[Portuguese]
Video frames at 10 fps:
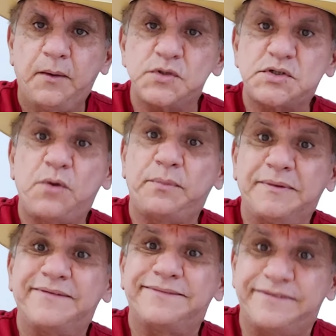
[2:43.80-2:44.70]
O
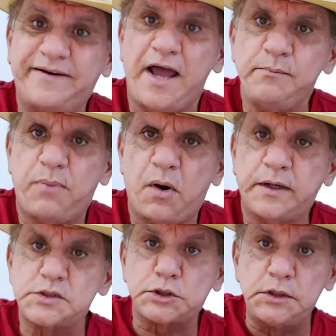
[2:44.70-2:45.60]
senhor vai
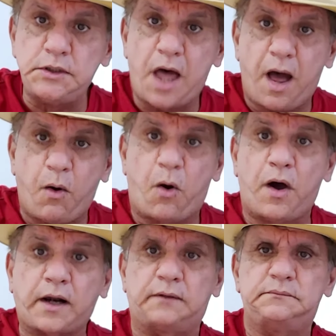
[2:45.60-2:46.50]
embora, ele disse, na
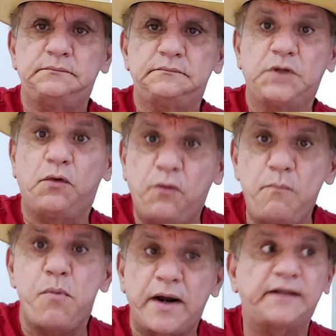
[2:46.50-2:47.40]
hora, eu vou
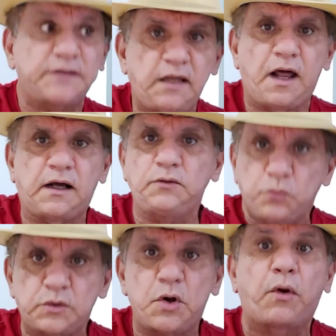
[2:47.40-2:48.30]
embora até na
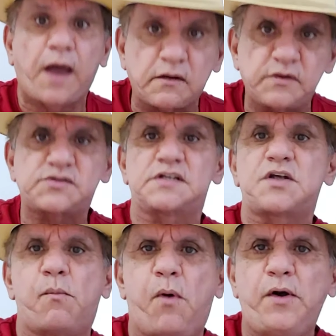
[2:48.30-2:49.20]
cantoria, eu quero ver se vocês
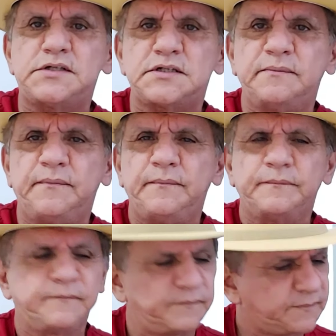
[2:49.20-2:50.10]
são bons.
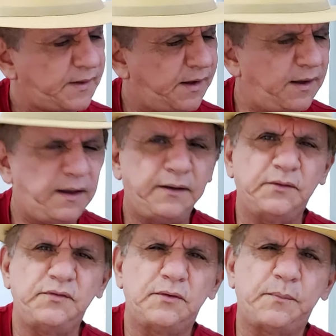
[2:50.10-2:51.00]
Aí
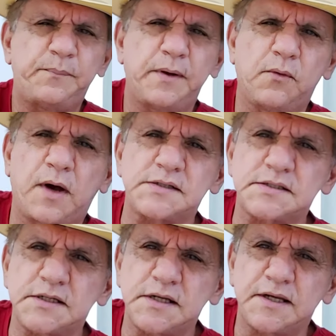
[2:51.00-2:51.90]
eu violão pegou
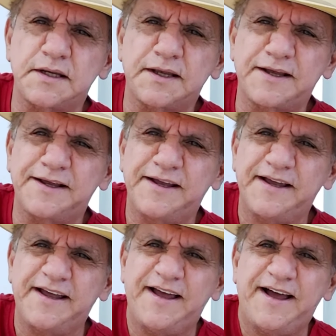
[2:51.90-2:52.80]
assim,
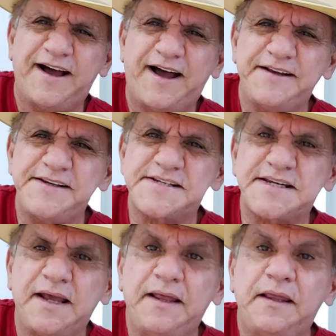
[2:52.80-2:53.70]
Aí
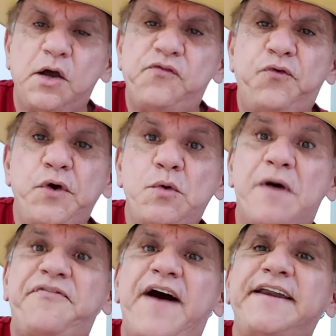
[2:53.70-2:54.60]
disse: Eu fui
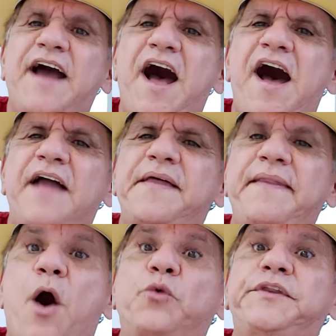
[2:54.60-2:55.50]
uma farinhada
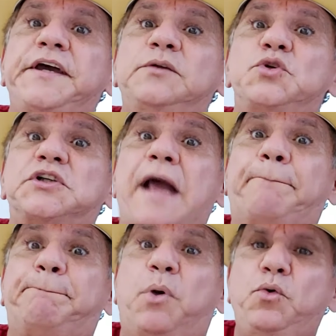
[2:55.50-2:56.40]
na aldeia dos
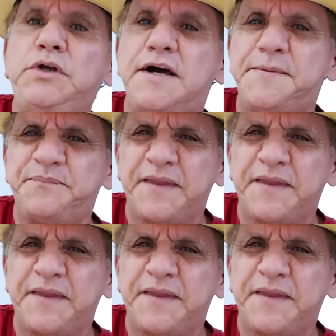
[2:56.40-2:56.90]
Tapuia,